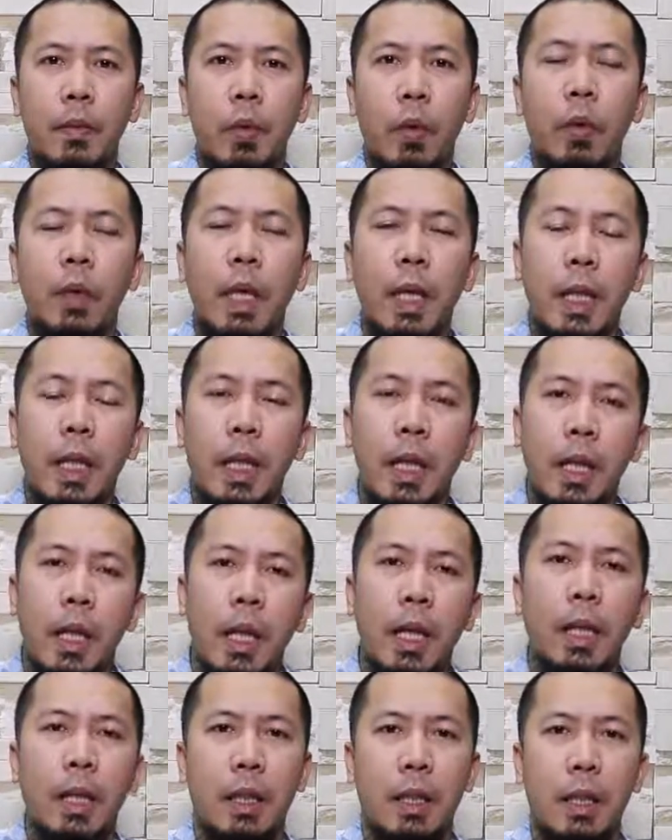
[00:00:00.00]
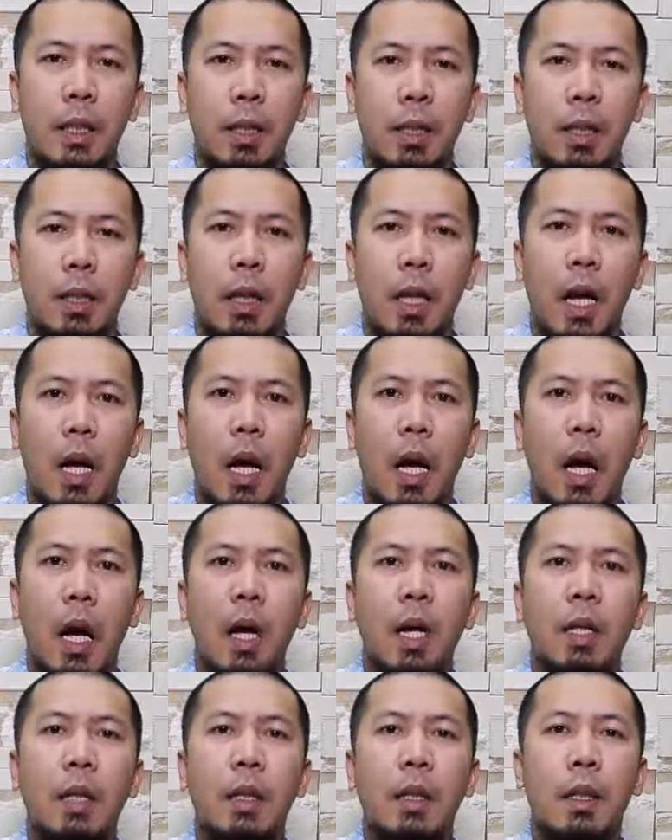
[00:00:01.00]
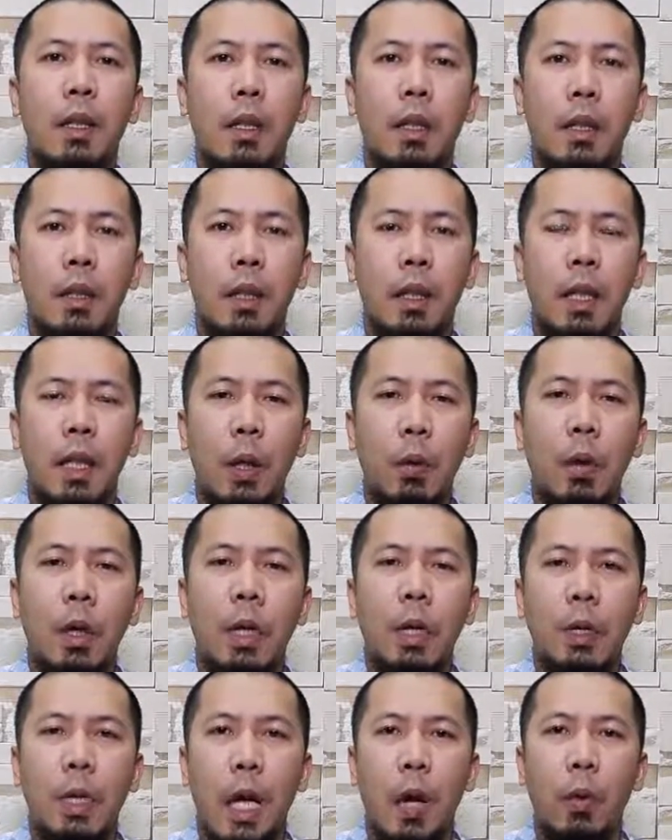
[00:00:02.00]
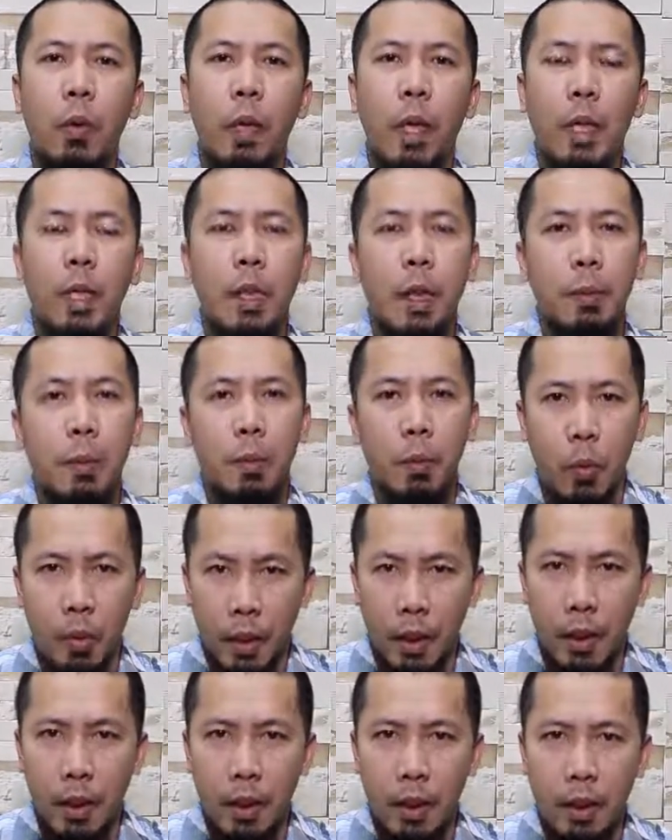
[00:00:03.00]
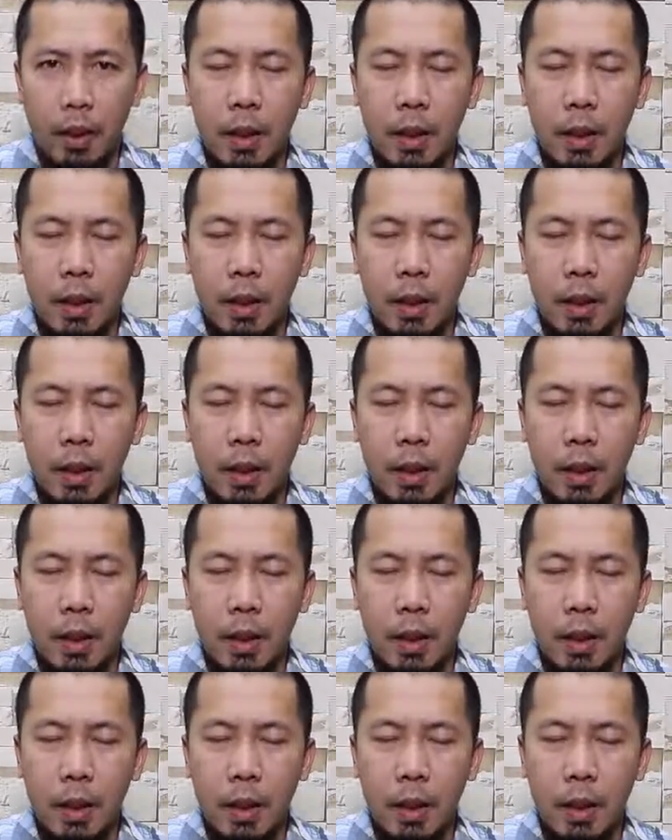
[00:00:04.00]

o naiiris ang uh, ginawa ng tao na isang mabuting.